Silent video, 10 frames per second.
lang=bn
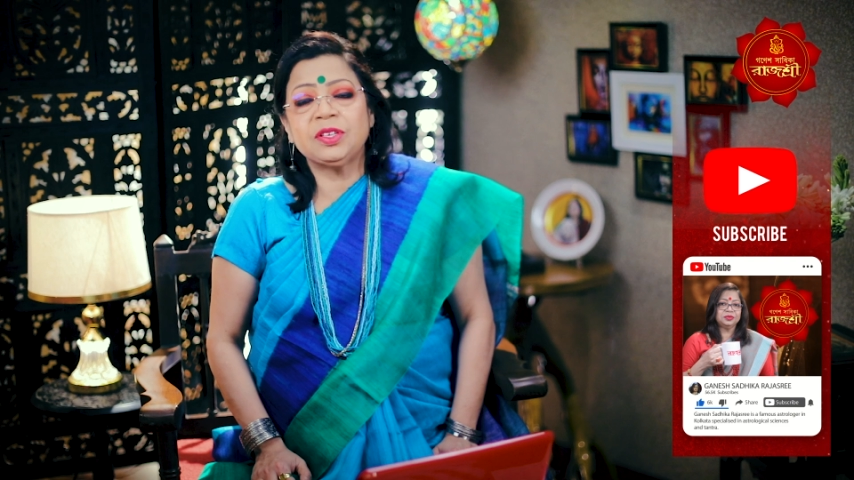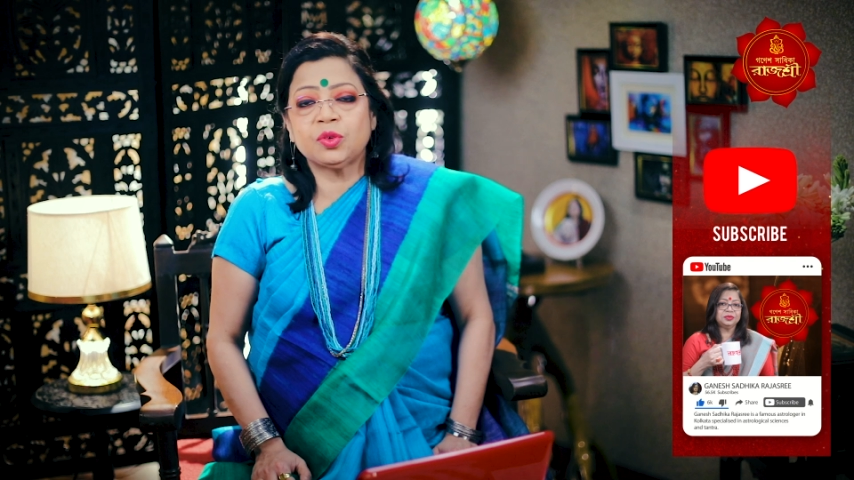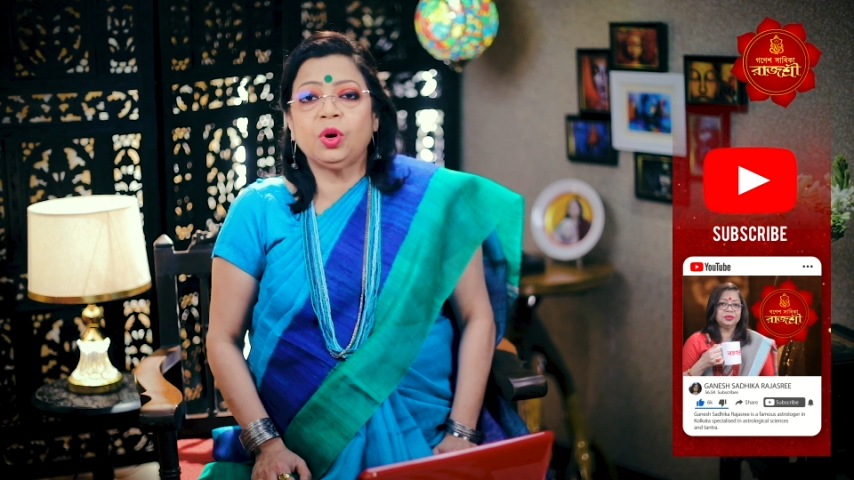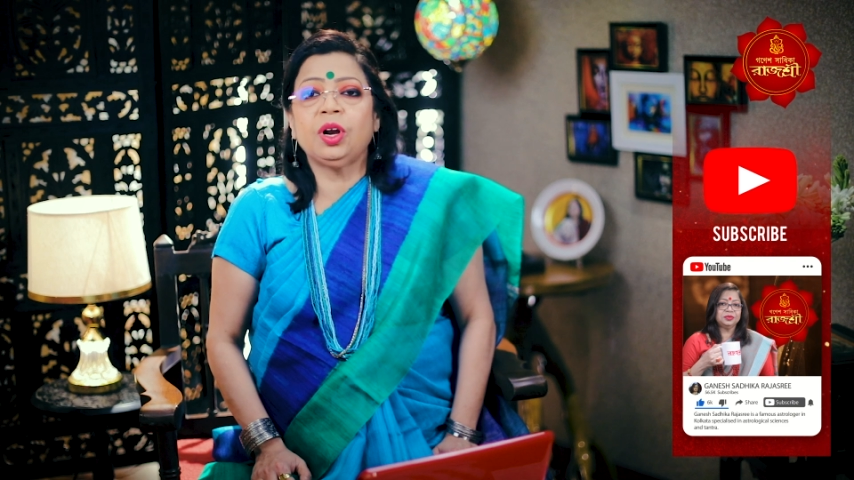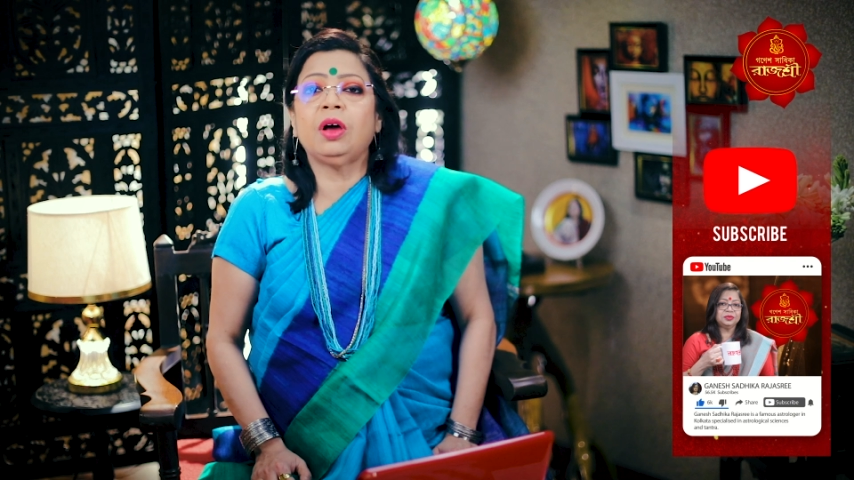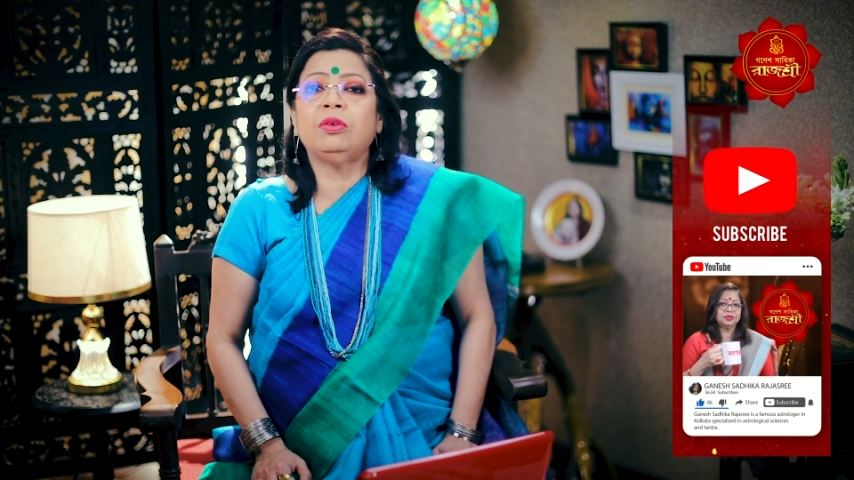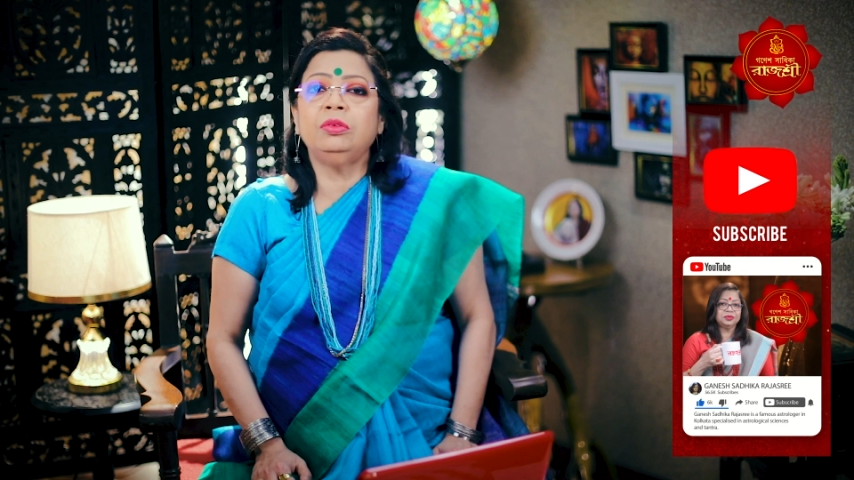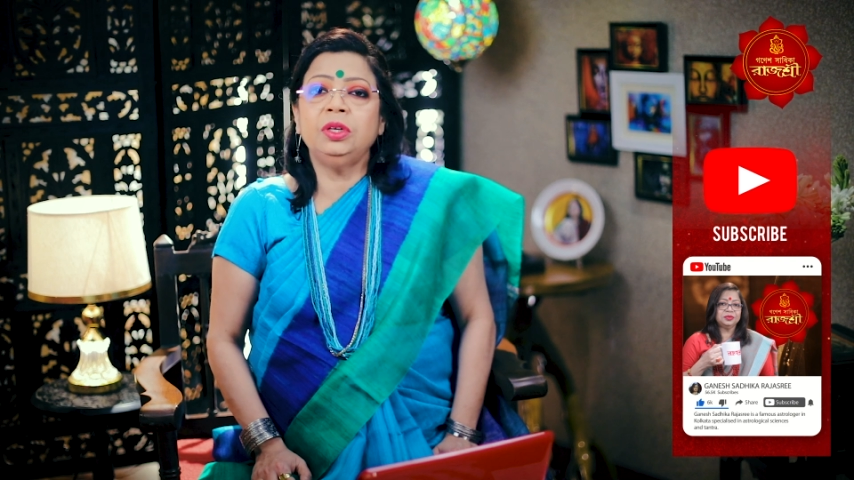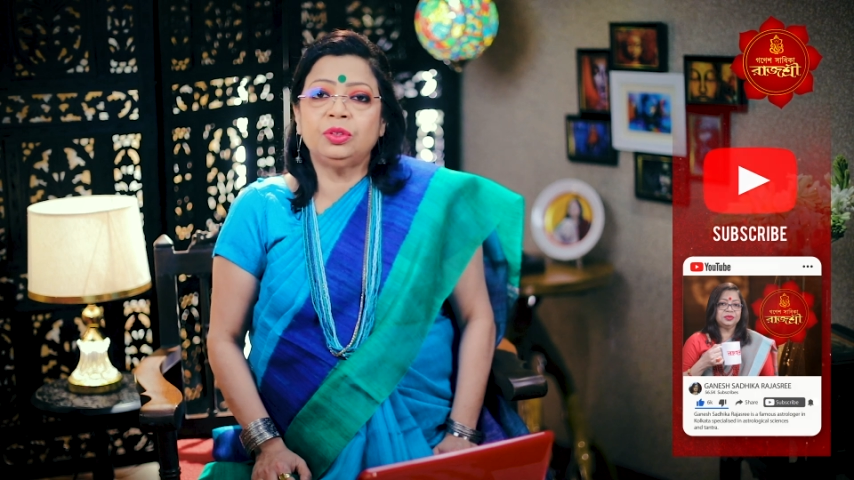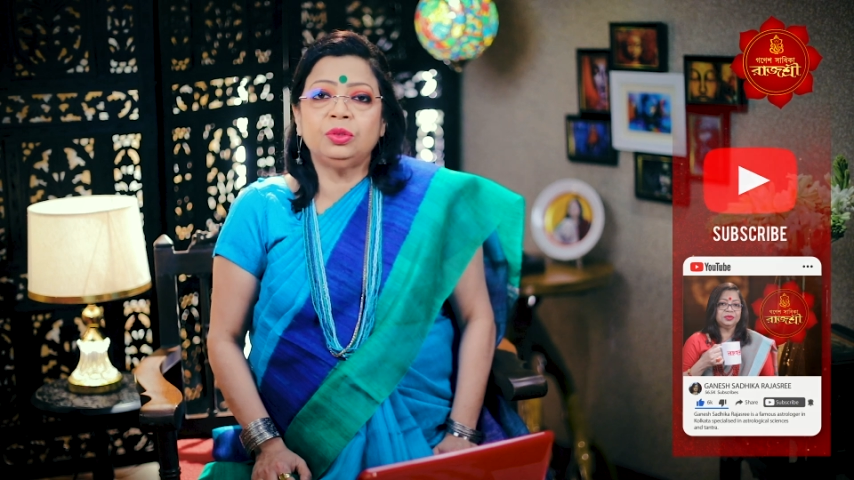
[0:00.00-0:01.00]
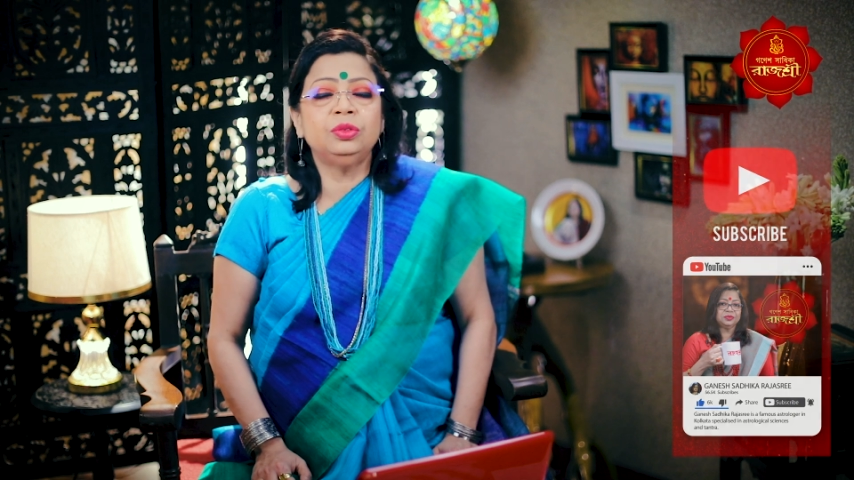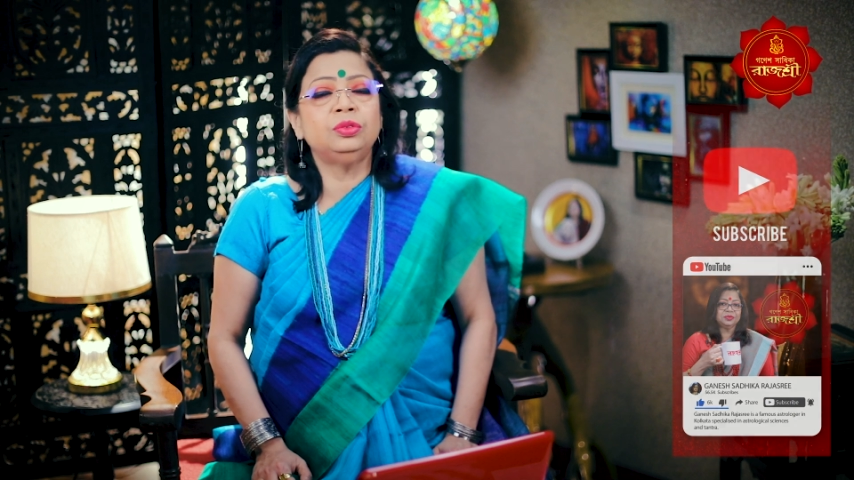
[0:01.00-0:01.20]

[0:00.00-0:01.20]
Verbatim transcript: প্রেস করে রাখুন নিত্য